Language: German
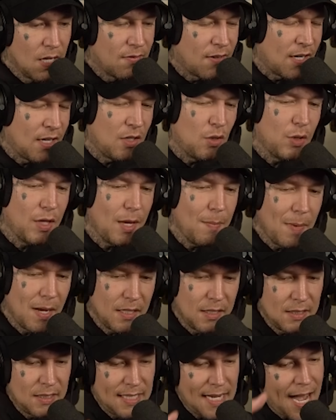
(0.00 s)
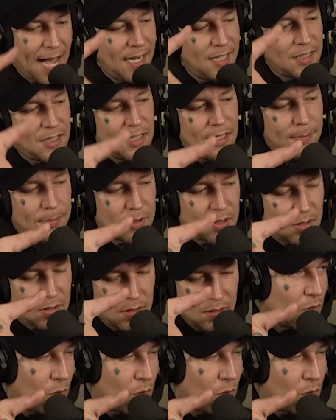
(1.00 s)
Wenn du jemanden die Hand gibst,